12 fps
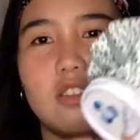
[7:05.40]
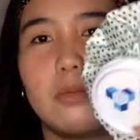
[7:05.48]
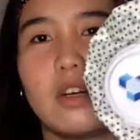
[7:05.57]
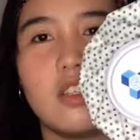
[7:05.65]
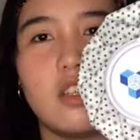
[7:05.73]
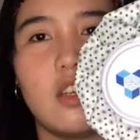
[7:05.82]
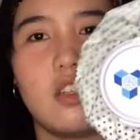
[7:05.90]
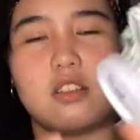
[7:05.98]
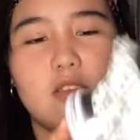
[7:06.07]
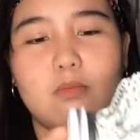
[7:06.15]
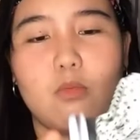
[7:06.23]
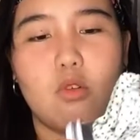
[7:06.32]
O, diba? yan
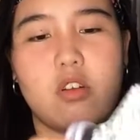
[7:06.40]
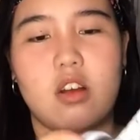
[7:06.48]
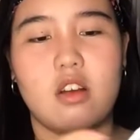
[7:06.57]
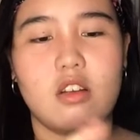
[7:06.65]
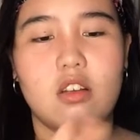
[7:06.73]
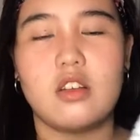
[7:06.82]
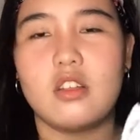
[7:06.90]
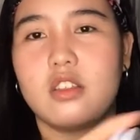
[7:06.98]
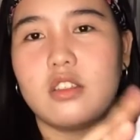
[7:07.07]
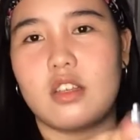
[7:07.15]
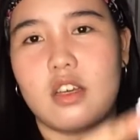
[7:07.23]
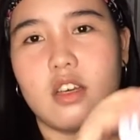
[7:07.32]
bongga.
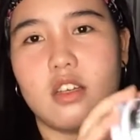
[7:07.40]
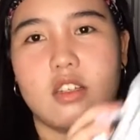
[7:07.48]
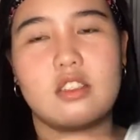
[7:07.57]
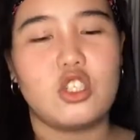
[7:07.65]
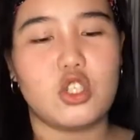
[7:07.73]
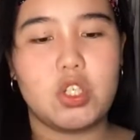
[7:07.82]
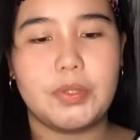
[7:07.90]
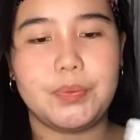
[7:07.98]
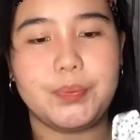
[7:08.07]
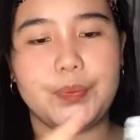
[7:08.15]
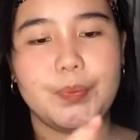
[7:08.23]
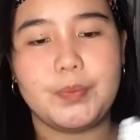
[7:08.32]
Ayan, ganyan siya.
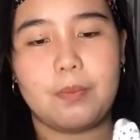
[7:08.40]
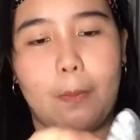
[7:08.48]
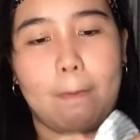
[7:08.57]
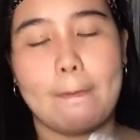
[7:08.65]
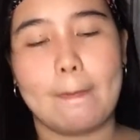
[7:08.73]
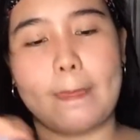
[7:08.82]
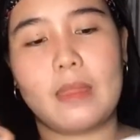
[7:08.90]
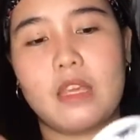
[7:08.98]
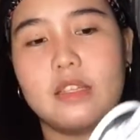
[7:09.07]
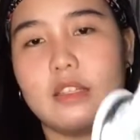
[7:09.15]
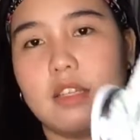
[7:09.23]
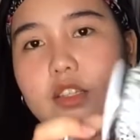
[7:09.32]

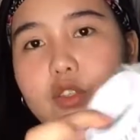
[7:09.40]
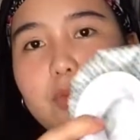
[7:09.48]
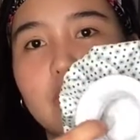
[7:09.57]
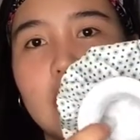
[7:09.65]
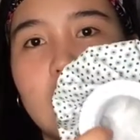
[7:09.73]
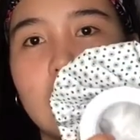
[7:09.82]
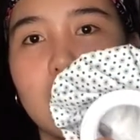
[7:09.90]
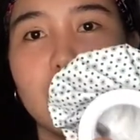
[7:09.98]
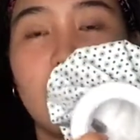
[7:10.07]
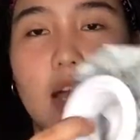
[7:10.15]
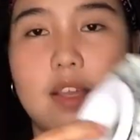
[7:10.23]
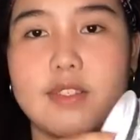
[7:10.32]
yan dito mo ilalagay
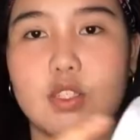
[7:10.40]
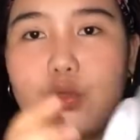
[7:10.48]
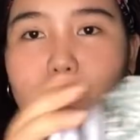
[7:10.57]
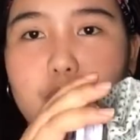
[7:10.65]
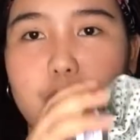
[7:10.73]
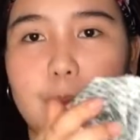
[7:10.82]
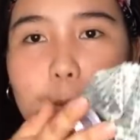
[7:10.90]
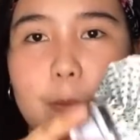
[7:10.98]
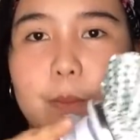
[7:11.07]
yung mga ice cube, no?